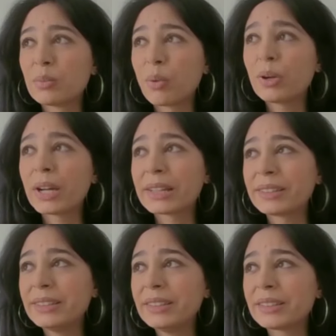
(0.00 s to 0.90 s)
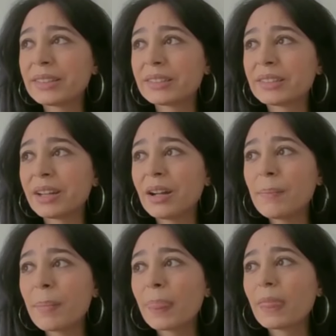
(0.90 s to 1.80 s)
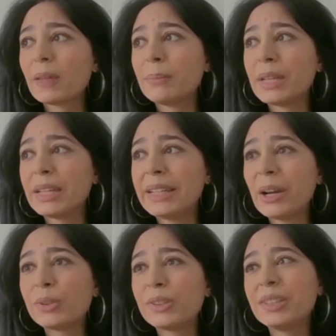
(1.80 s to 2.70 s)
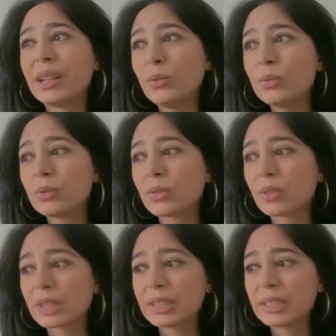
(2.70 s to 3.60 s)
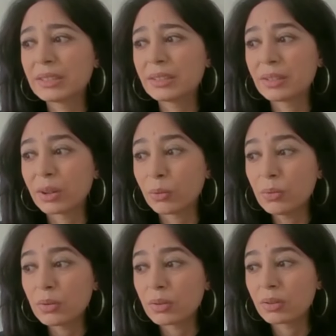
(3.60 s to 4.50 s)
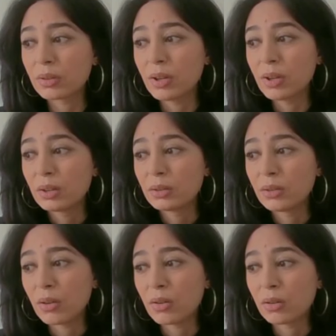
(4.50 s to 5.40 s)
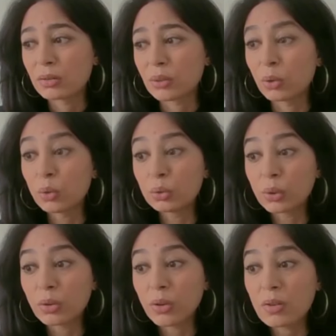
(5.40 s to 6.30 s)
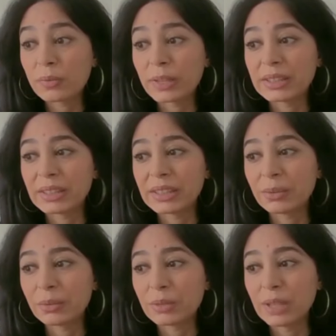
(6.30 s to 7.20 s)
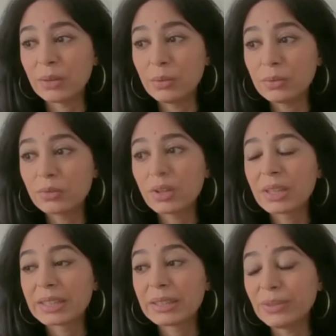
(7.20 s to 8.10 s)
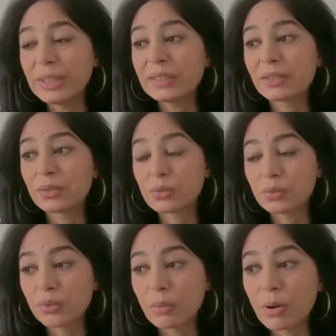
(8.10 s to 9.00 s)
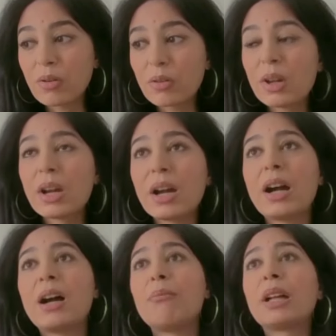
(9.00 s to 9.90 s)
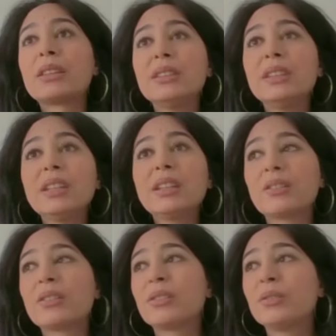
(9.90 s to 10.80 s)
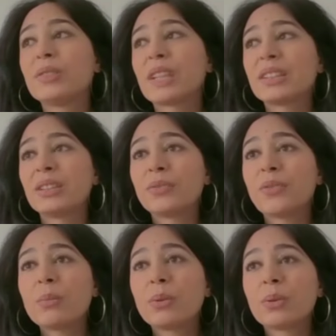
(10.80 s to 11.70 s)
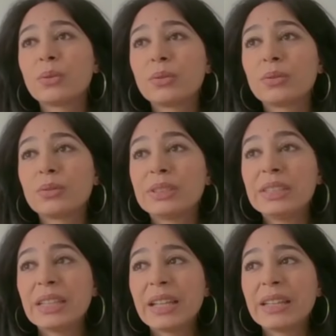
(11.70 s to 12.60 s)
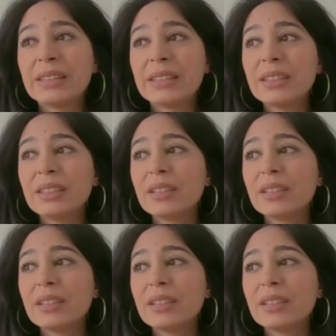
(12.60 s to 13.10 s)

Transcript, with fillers: progressistes, etc. Mais il y a aussi des luttes qui se déroulent dans, l'autre camp, en fait, et qui sont des luttes qui visent justement à maintenir euh, une certaine forme euh, d'inégalité